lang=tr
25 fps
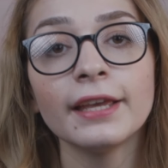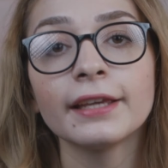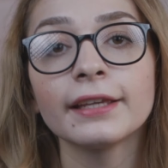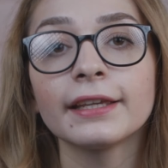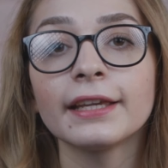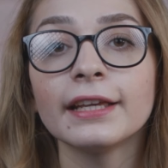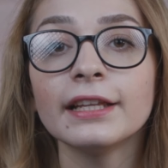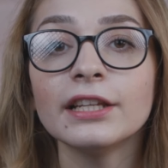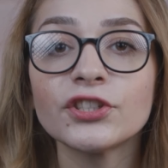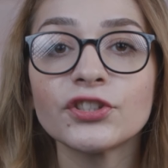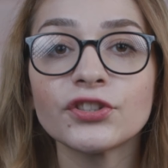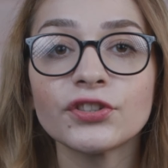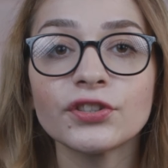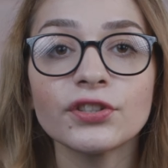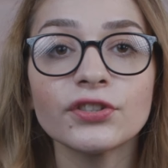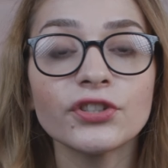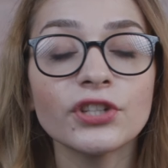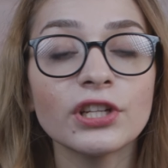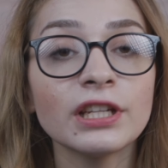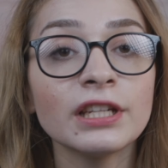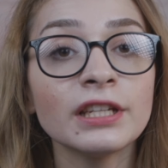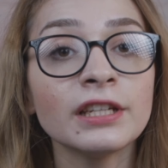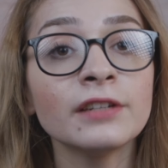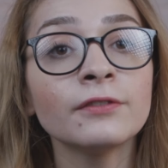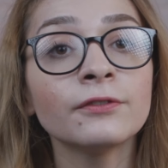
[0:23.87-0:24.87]

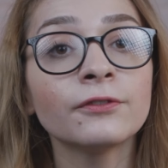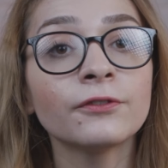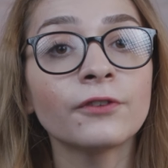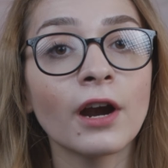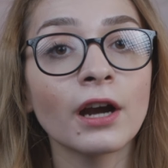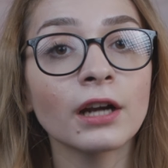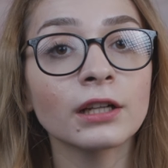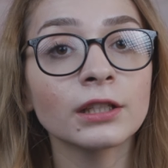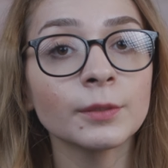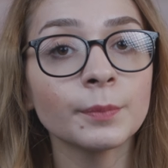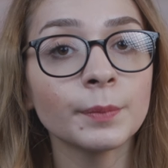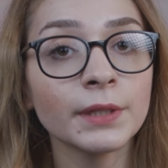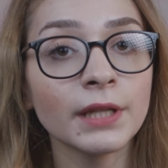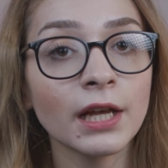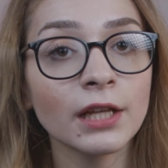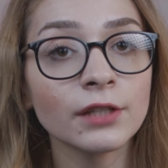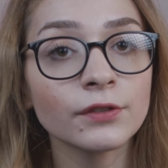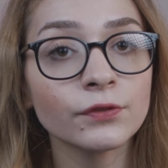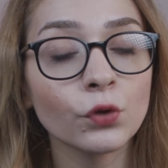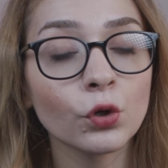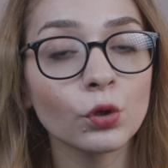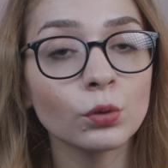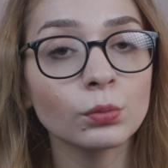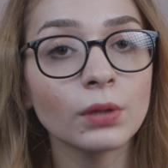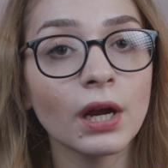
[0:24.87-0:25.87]
Geliştiricilerin farklı
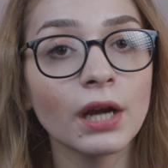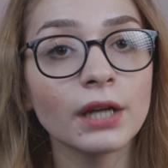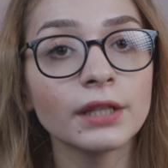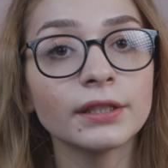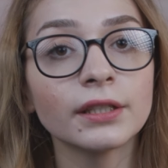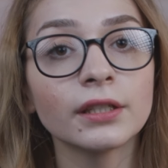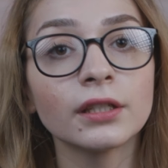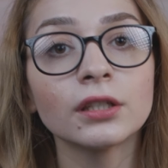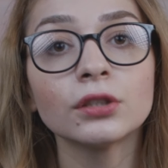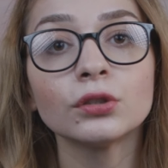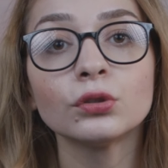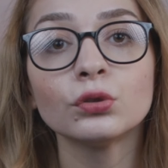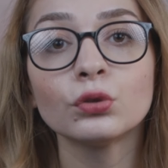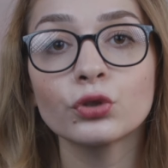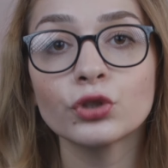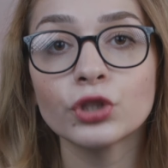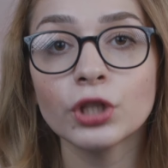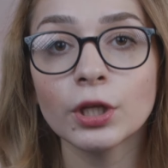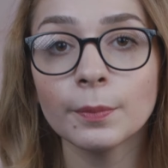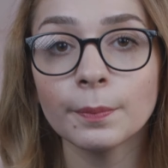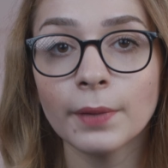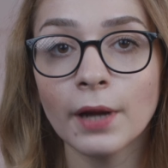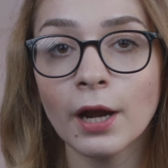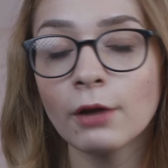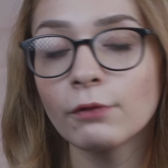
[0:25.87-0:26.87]
platformlarda
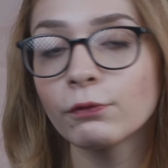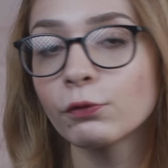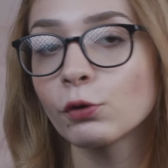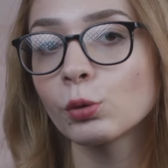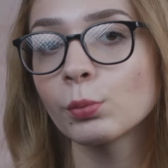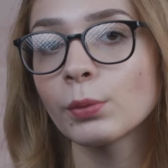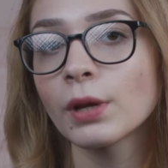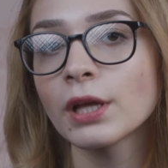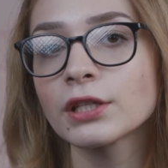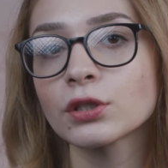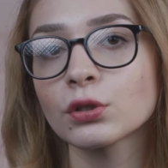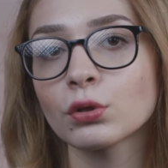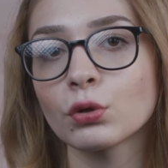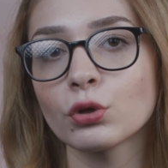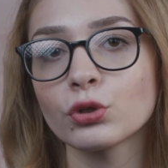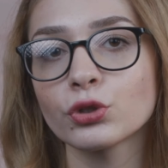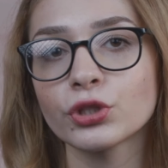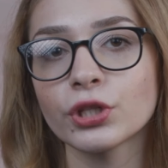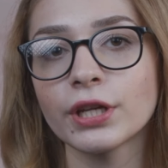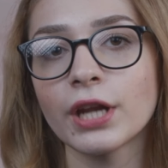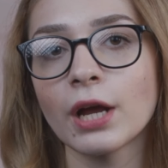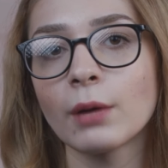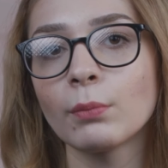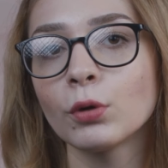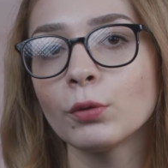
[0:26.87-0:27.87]
yüksek performans
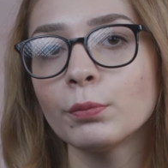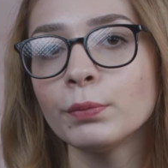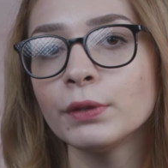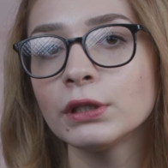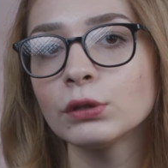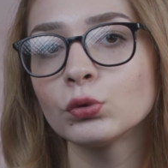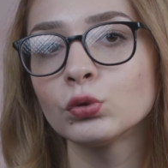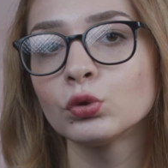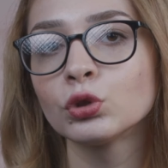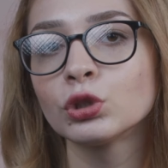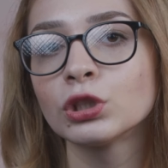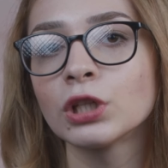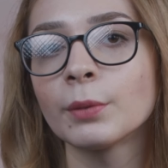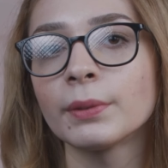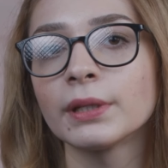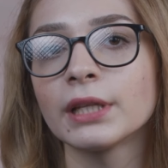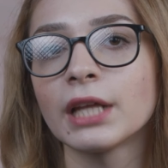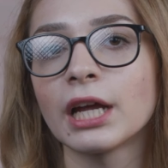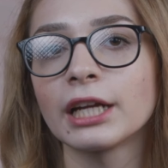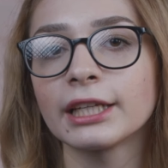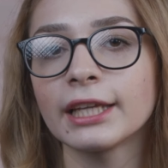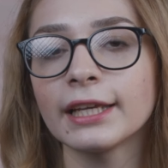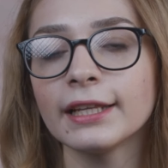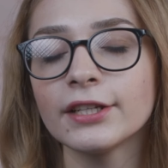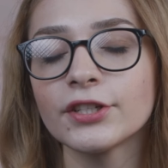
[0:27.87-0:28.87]
gösteren mobil
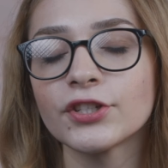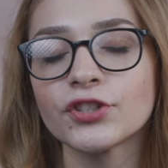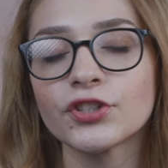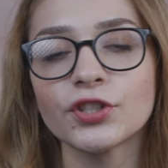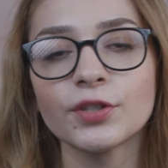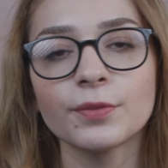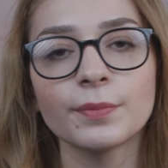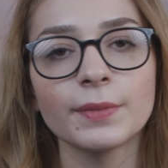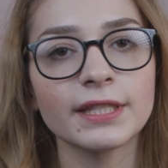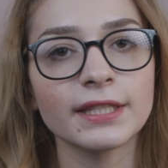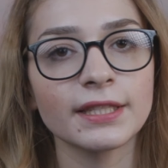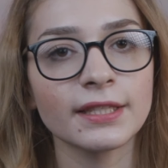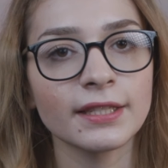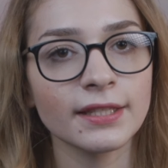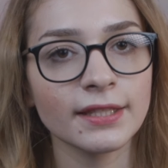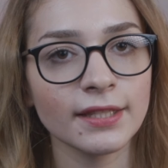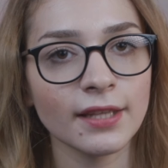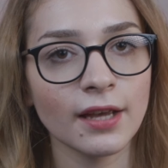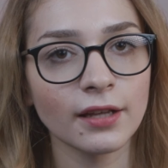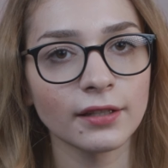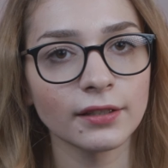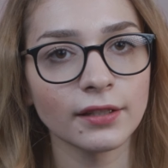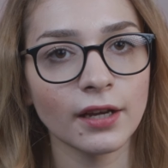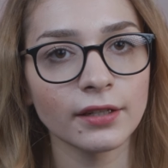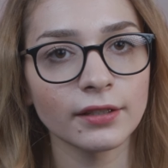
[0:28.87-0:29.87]
uygulamalar geliştirmesini
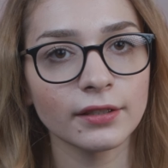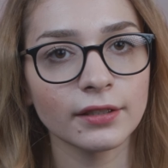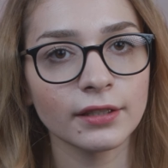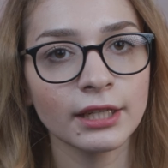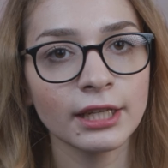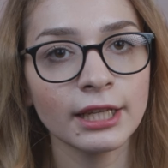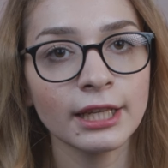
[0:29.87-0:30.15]
sağlar